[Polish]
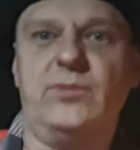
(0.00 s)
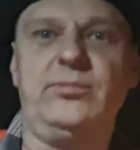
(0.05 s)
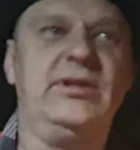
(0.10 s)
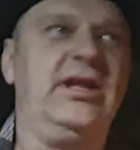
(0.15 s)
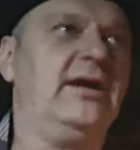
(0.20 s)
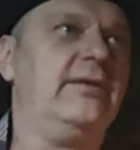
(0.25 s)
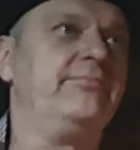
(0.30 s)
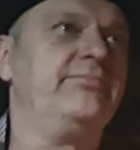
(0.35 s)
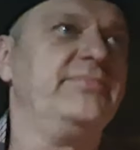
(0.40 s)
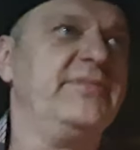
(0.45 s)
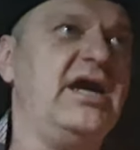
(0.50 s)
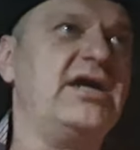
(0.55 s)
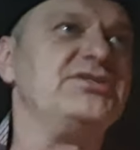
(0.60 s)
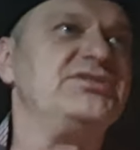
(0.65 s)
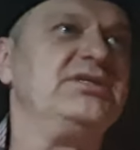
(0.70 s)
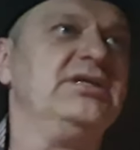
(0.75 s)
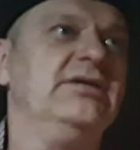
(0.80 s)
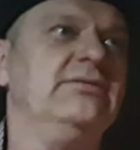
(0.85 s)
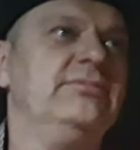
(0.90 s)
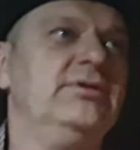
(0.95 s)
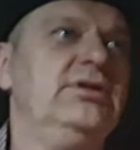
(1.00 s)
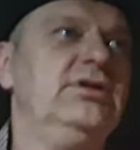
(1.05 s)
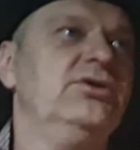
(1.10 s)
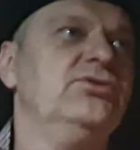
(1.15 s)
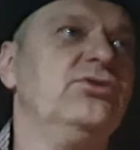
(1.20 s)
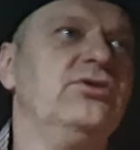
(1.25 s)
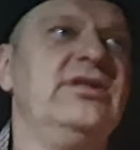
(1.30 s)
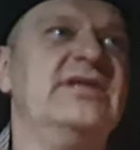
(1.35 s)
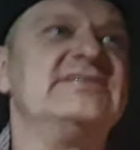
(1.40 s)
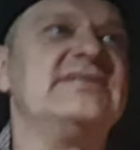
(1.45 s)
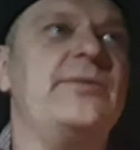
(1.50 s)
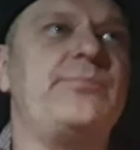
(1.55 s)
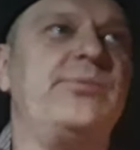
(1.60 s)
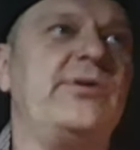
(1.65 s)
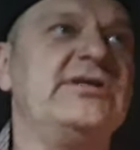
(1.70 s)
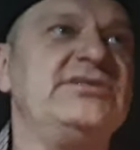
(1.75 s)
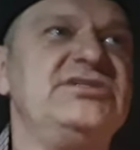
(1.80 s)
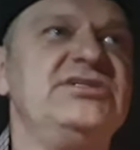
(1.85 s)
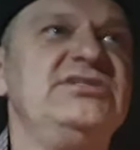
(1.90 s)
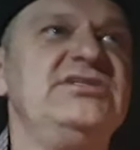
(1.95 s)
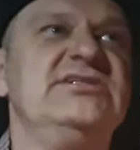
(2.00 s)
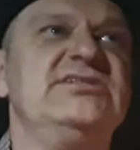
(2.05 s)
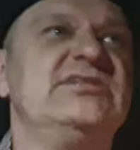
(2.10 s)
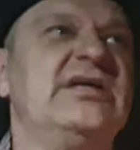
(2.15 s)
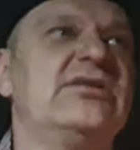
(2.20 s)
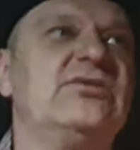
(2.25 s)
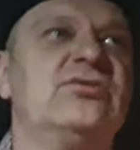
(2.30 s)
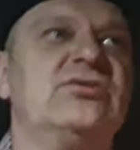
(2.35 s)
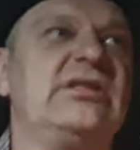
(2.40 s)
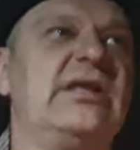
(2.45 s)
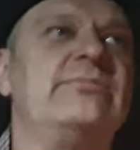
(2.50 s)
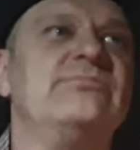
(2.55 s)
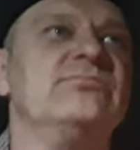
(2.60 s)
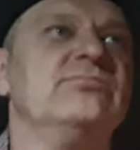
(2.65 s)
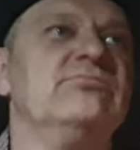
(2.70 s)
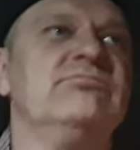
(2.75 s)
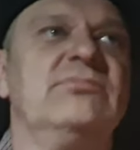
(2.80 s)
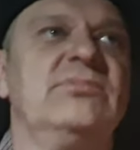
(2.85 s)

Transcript: Dobra, da się. Ona zapłaci gdzieś za to tam